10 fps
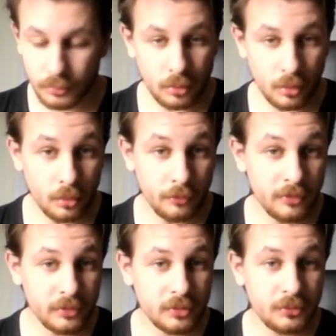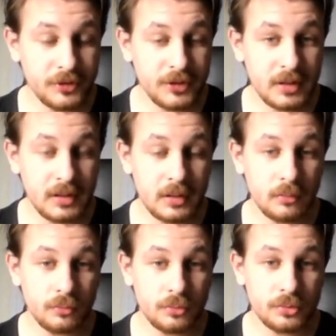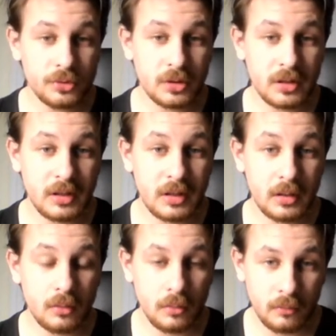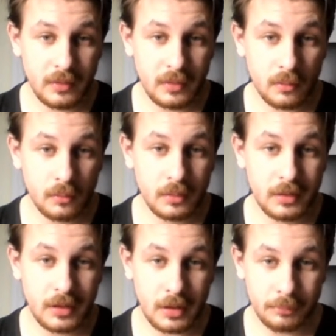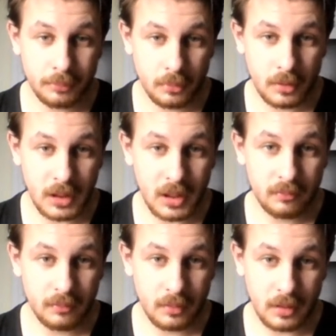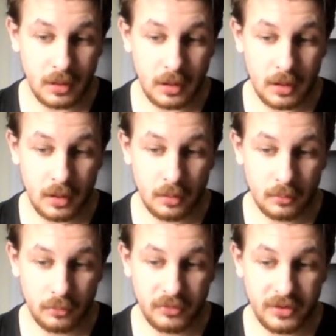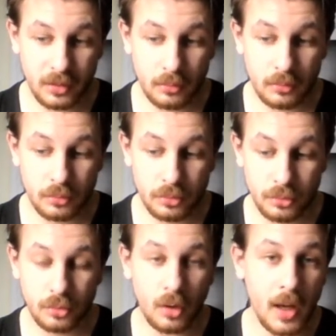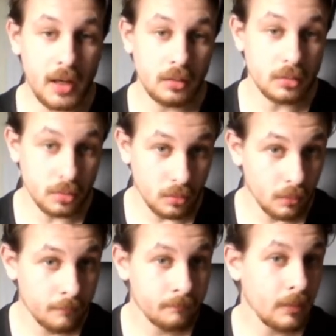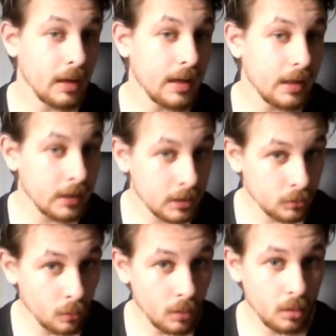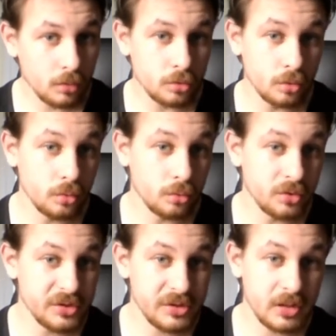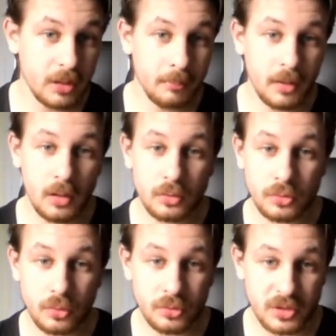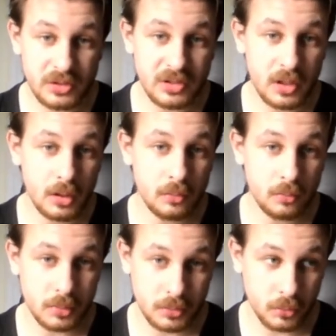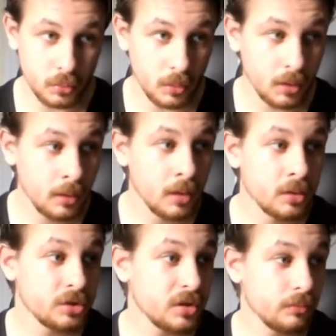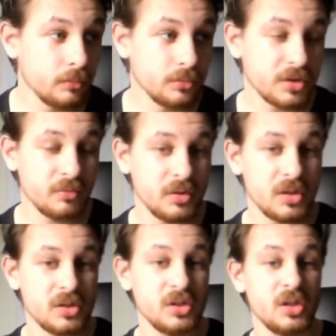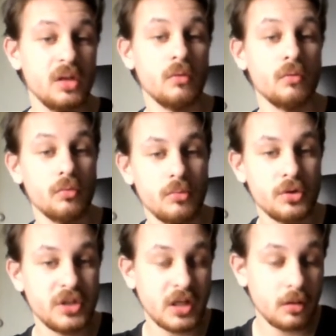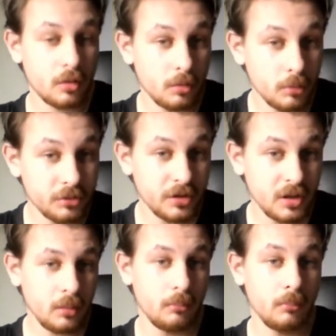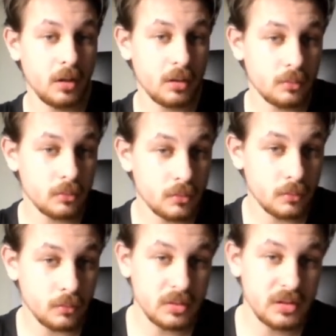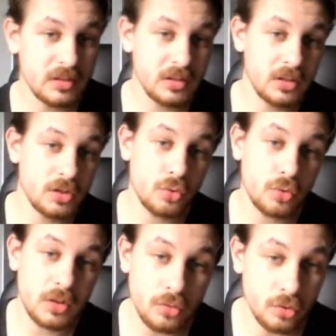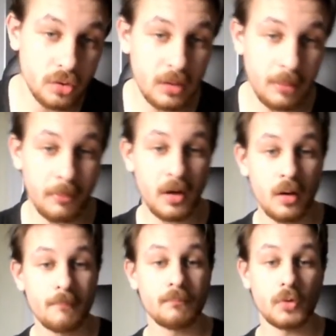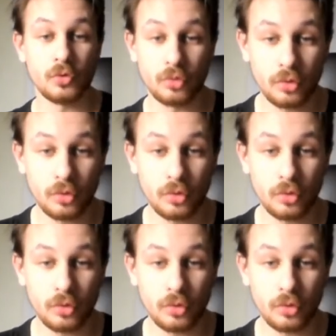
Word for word: pour vendredi, vous aurez une vidéo. Il n'y aura plus de live. Il y aura une vidéo sur un jeu aléatoire. Je ne déciderai pas ce que ça sera ou quoi que ce soit. Si vous avez des idées, vous me le direz en commentaire. Mais attention, si c'est des jeux que je n'ai pas, je